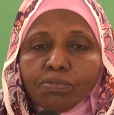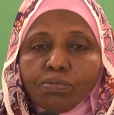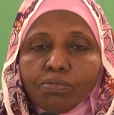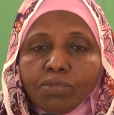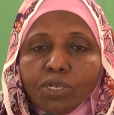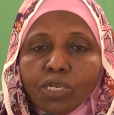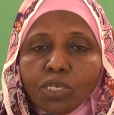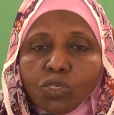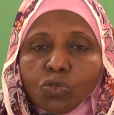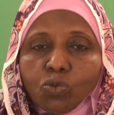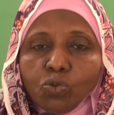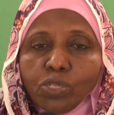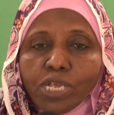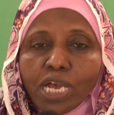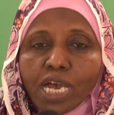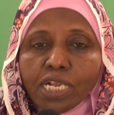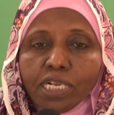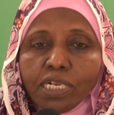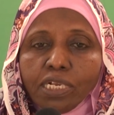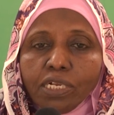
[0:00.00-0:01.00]
من
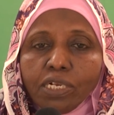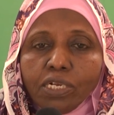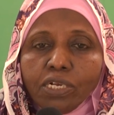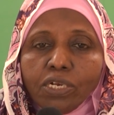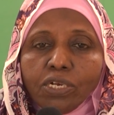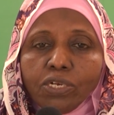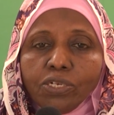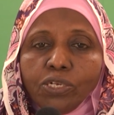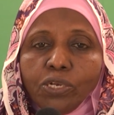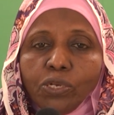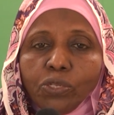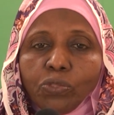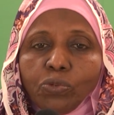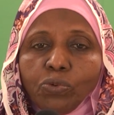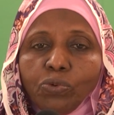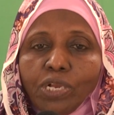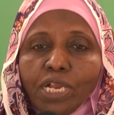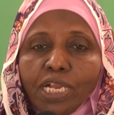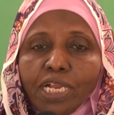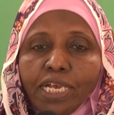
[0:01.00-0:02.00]
السودان جئت
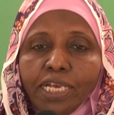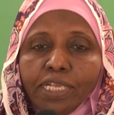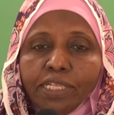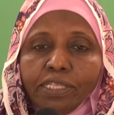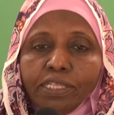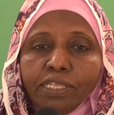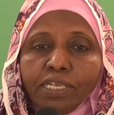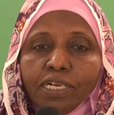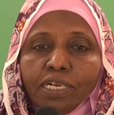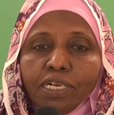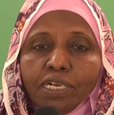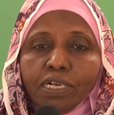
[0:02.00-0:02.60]
إلى الهند